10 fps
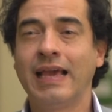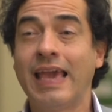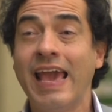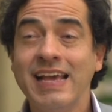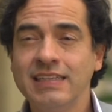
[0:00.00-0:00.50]

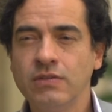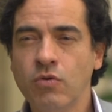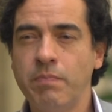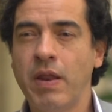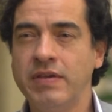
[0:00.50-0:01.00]
¿Qué es
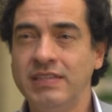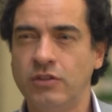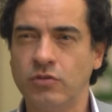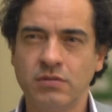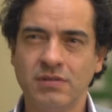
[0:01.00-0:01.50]
un
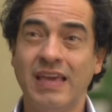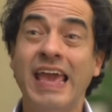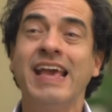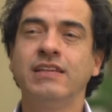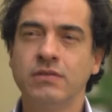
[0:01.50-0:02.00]
plebiscito?
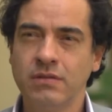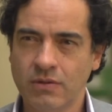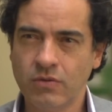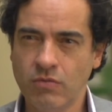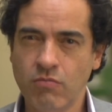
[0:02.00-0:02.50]
¿Qué es
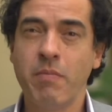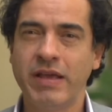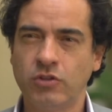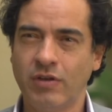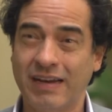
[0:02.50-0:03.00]
un
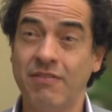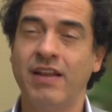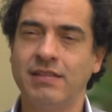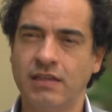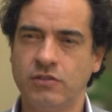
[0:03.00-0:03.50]
momento de
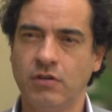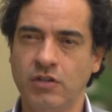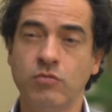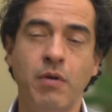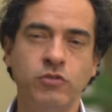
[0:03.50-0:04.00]
refrendación?
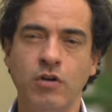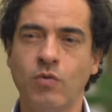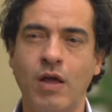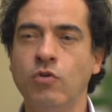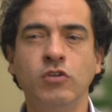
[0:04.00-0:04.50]
Es un momento en el
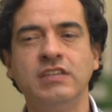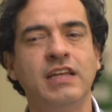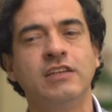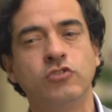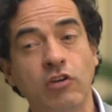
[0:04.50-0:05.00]
cual unos
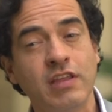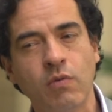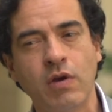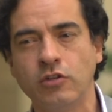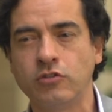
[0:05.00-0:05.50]
dicen estoy de
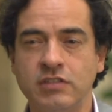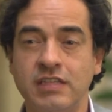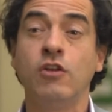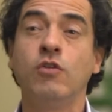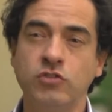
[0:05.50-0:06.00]
acuerdo, otros
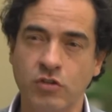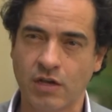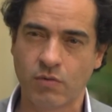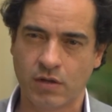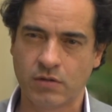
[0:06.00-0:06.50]
dicen no estoy de
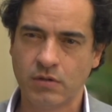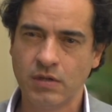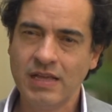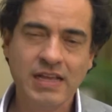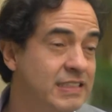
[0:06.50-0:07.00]
acuerdo.
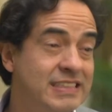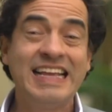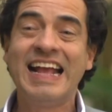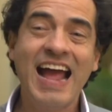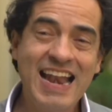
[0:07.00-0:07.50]
Si
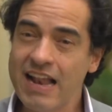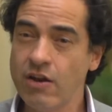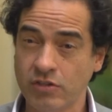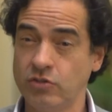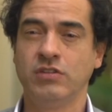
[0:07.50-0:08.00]
gana el
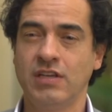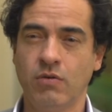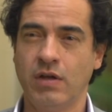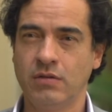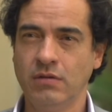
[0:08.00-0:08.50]
no estoy de
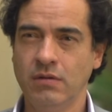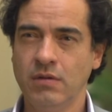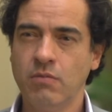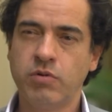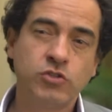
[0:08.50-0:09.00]
acuerdo,
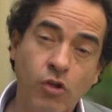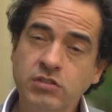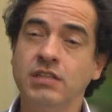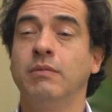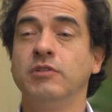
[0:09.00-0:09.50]
pues todos
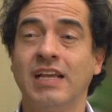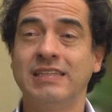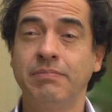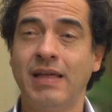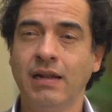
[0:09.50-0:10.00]
tendremos que
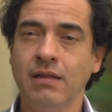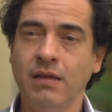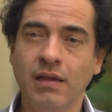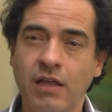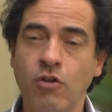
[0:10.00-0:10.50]
aceptar
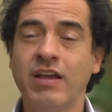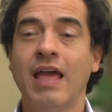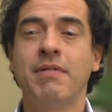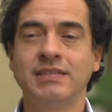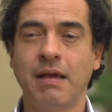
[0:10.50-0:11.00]
que no queda
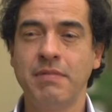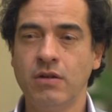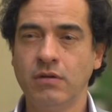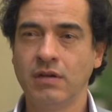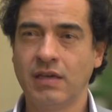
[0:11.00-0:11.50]
más
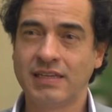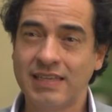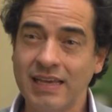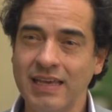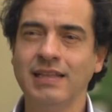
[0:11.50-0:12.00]
camino que
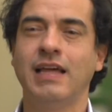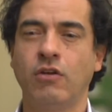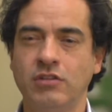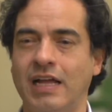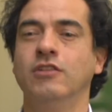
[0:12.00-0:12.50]
seguir
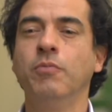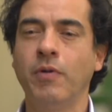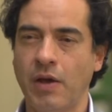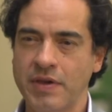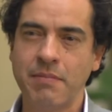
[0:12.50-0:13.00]
derrotando por
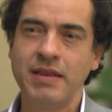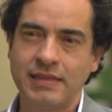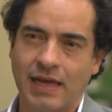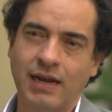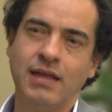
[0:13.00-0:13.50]
la vía
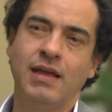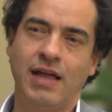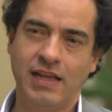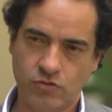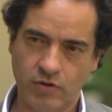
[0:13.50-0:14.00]
militar a
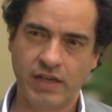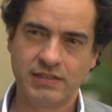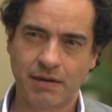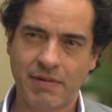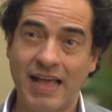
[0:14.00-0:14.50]
la
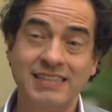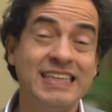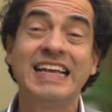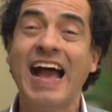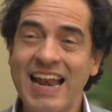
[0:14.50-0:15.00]
insurgencia armada. Si
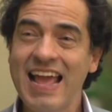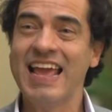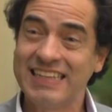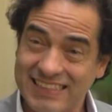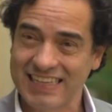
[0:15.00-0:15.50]
gana
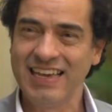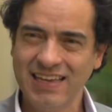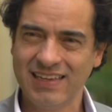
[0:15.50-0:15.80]
el sí,